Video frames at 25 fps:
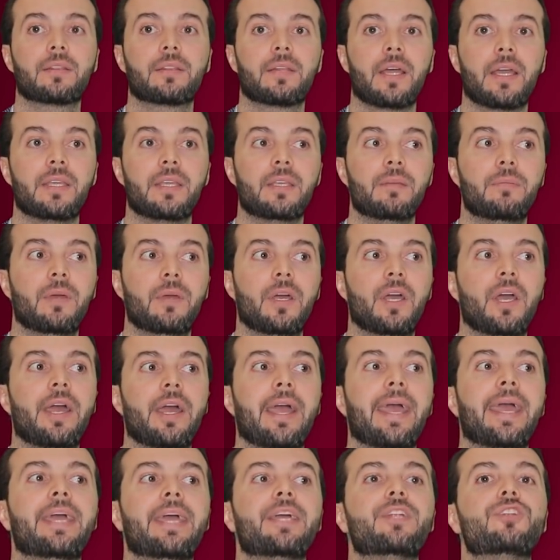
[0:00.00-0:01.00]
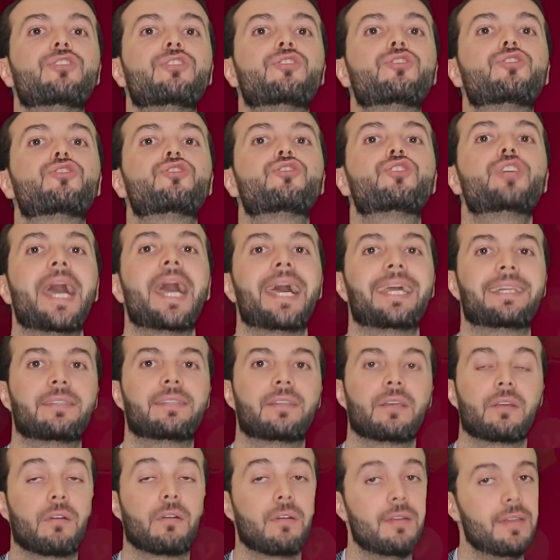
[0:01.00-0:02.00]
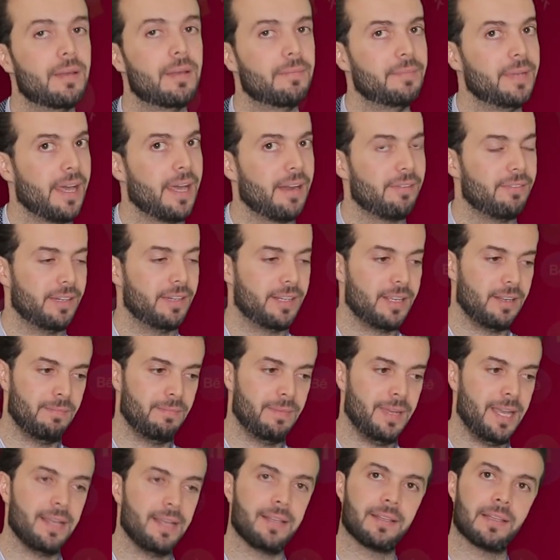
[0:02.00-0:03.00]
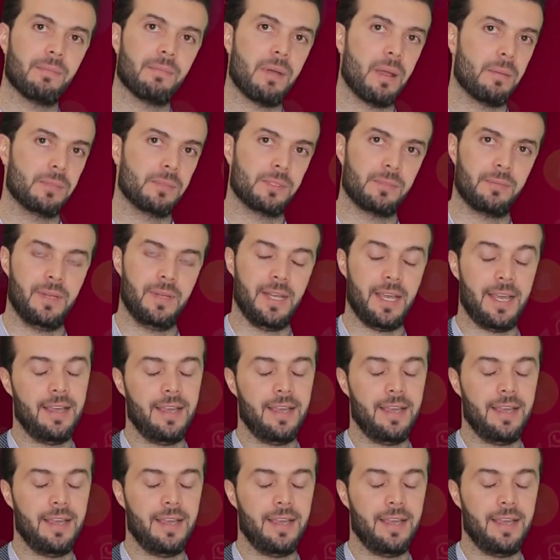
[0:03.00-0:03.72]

طيب تشات كلنا بنعرف الكلمة هاي طبعا بسم الله